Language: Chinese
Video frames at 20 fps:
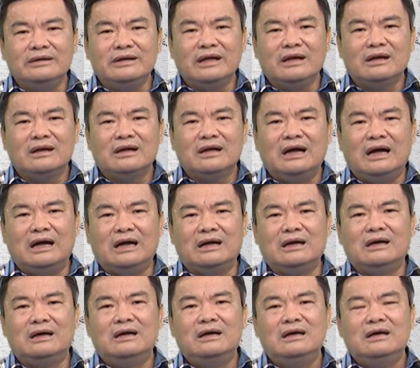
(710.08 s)
呢，
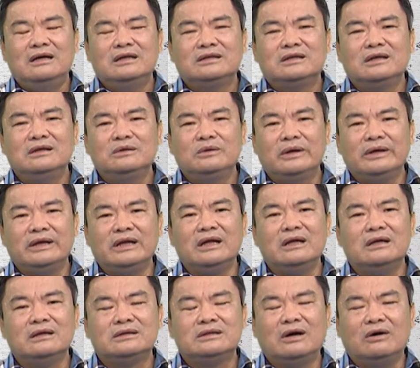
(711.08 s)
啊，针对呢
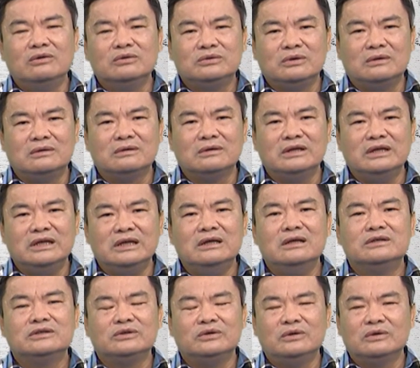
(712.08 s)
操作与
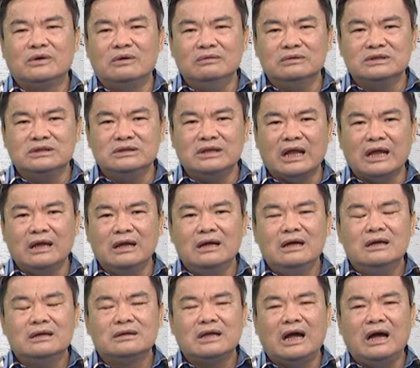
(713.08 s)
自动控制呢，
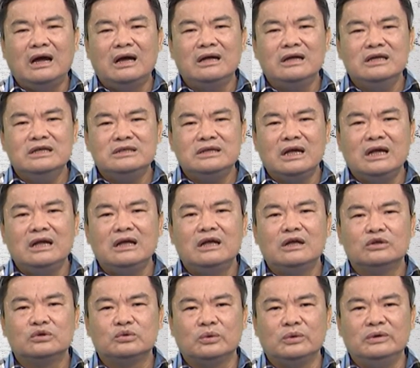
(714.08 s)
它一些
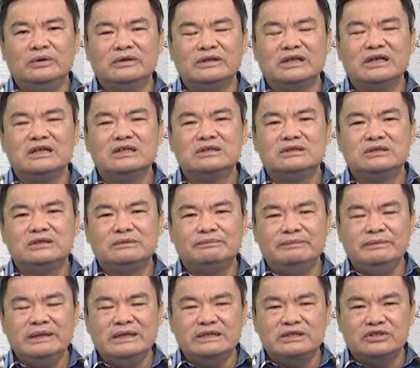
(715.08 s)
所用的
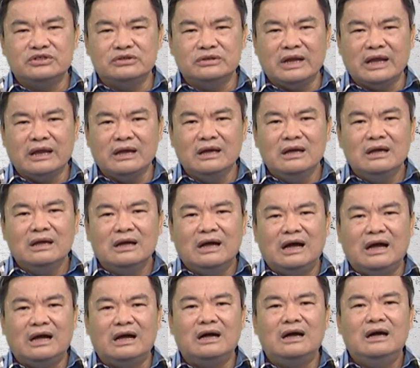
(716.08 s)
名词呢，
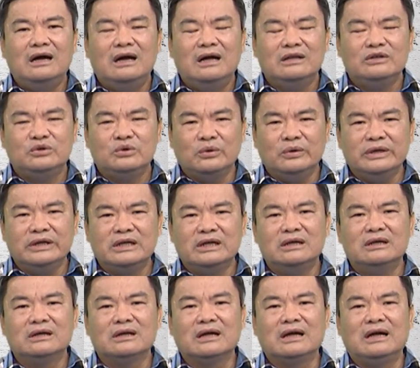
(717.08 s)
啊，做一
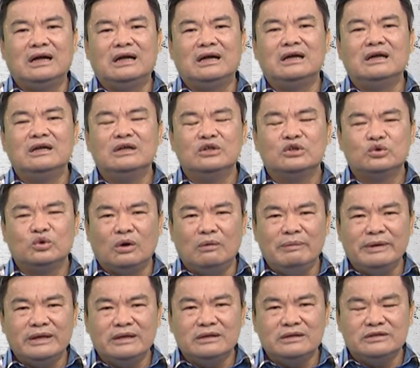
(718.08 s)
个啊说
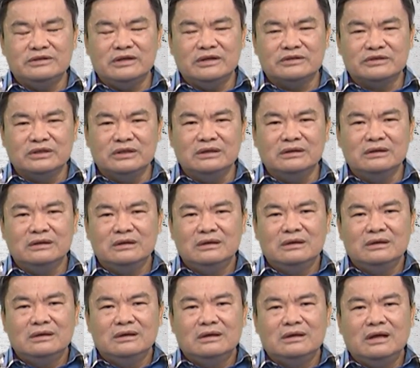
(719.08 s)
明解释。
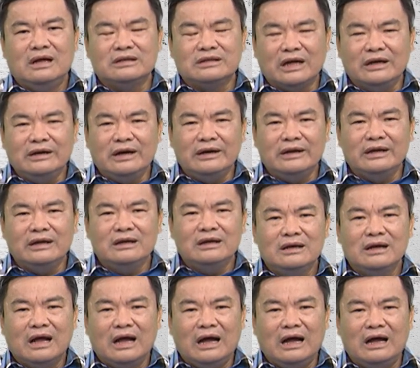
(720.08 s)
啊，当然呢，
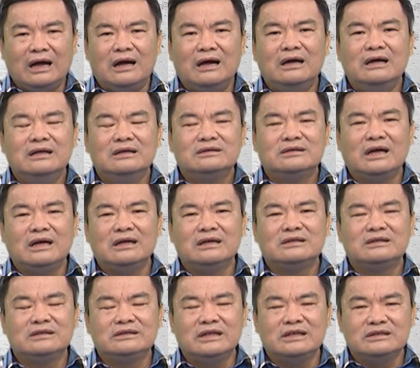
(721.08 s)
啊，在
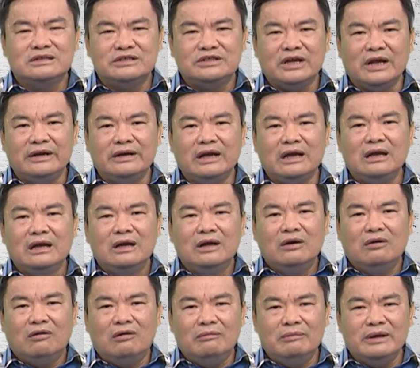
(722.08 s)
这些之前呢，
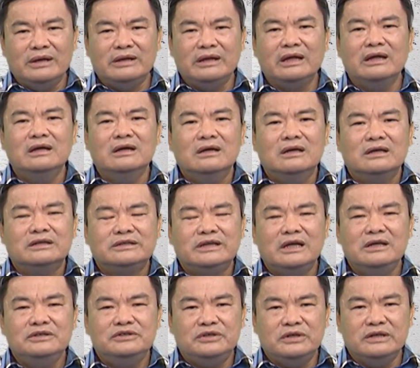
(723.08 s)
我们呢
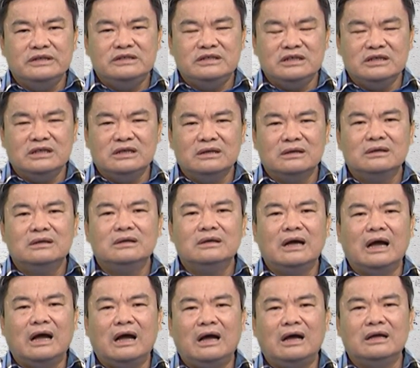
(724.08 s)
先举几个
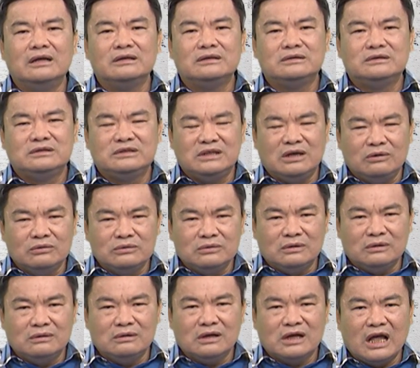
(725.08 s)
啊操
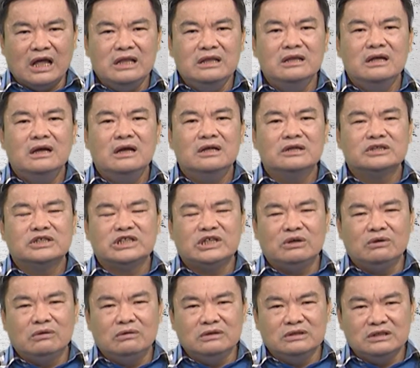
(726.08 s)
作跟自
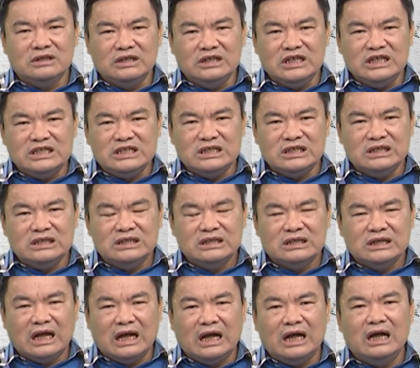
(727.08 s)
动控制的例子
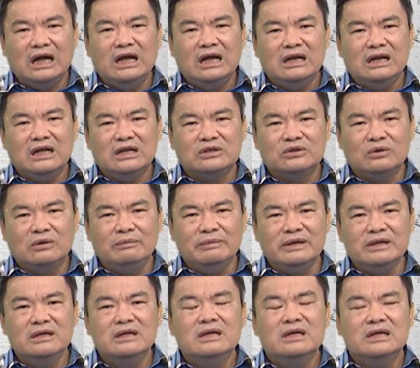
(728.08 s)
啊，来说
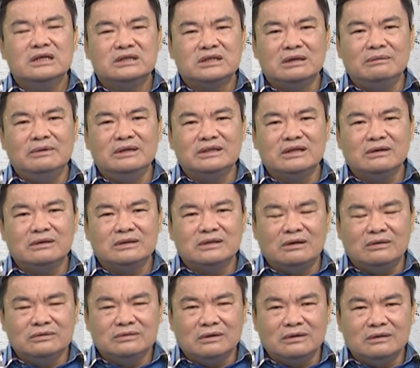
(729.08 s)
明什么叫做
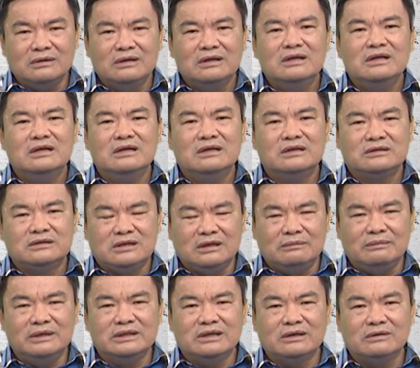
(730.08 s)
操作，什
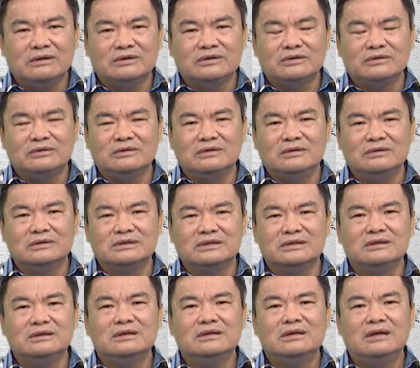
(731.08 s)
么叫做自动控制。
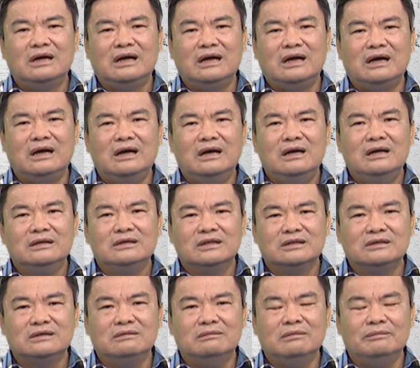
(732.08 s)
啊，这
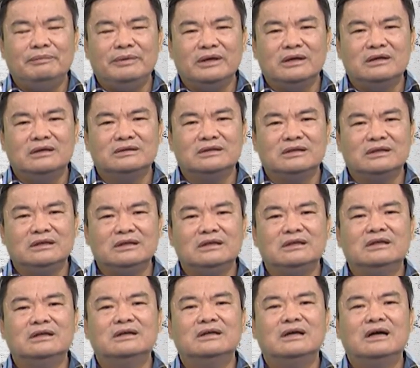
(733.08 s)
是我们本课程的一
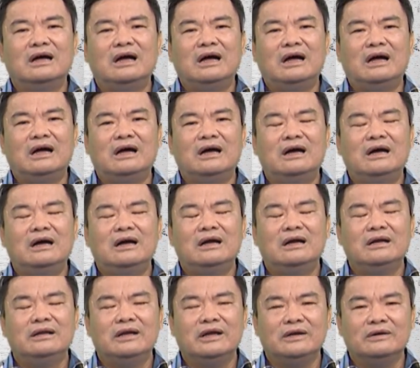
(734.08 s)
个啊。
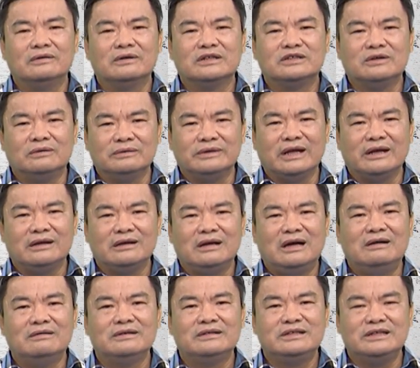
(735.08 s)
内容的重点，
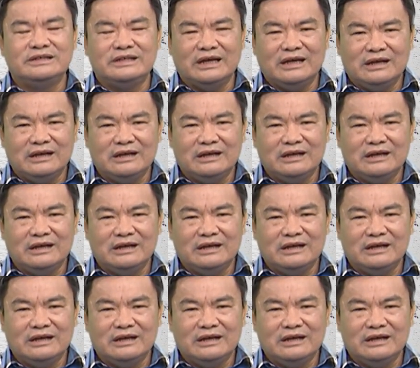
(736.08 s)
好，谢谢。